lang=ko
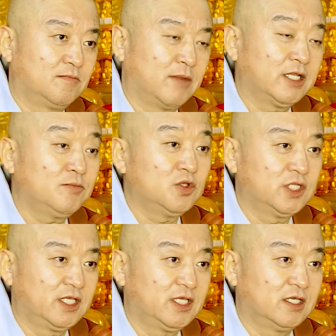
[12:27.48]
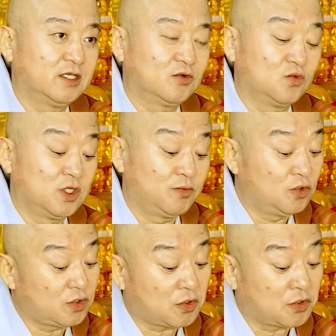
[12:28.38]
많은 분들이 우리
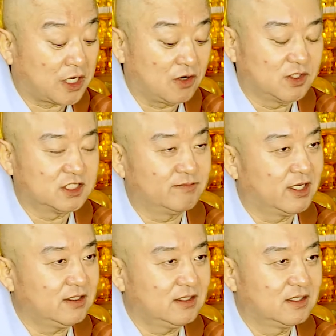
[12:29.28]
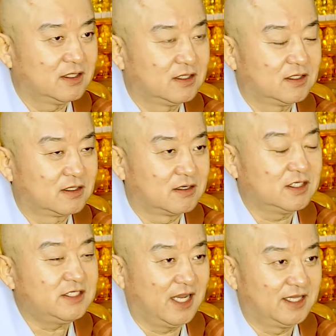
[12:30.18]
불교교로 알고 있지만
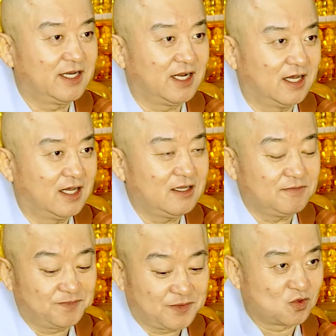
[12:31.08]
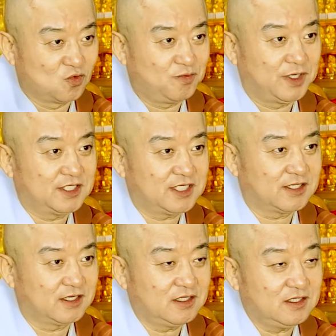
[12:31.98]
그것이 아니라
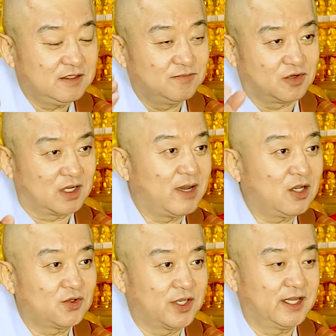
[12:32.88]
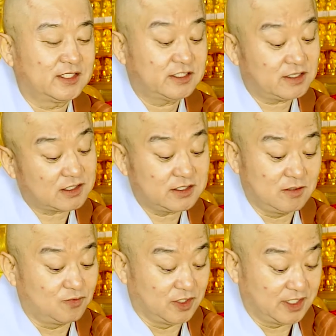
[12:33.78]
우파니샤드는 브라만교의
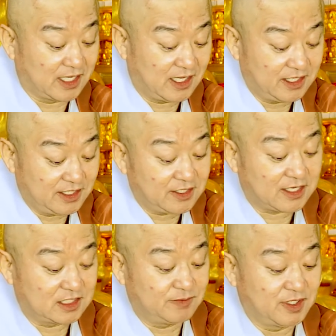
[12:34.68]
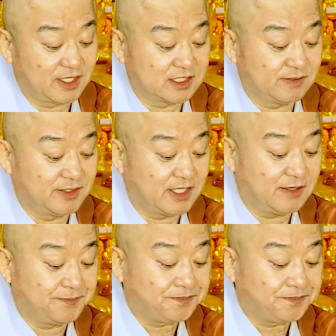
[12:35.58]
철학서일 뿐이다. 이렇게 하시면 되겠습니다.